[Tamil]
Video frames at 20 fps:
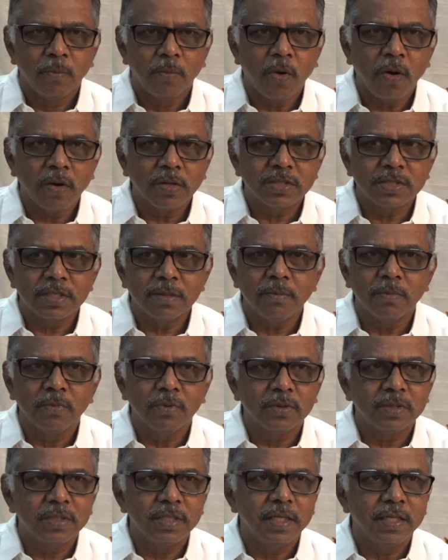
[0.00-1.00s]
மோக்ஷம்
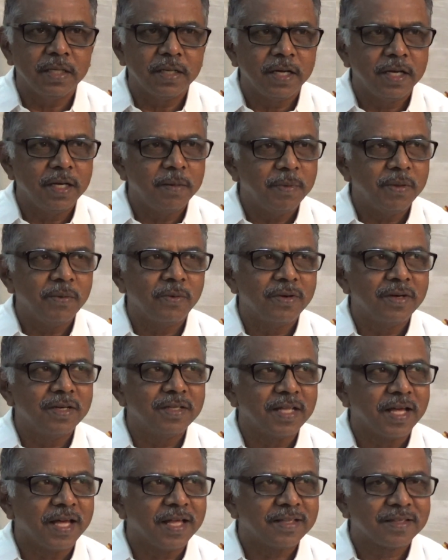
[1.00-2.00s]
முக்தி இங்கே ரெண்டுமே
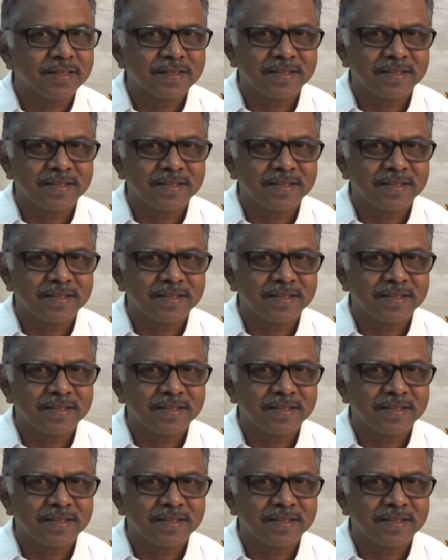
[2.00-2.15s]
ஒன்று தான்